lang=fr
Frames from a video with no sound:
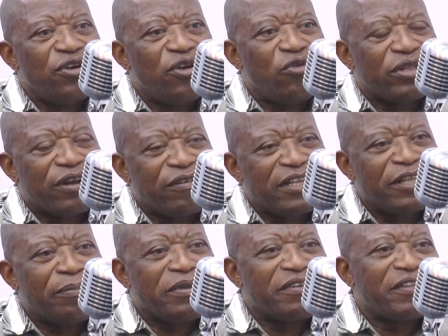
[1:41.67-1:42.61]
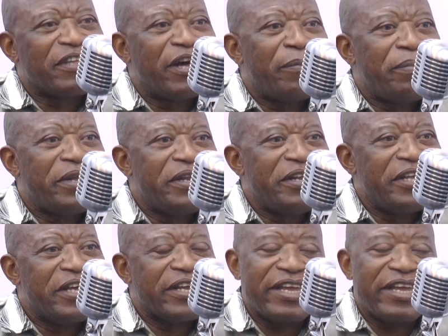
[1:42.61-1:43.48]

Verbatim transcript: Le travail a été présenté en plénière,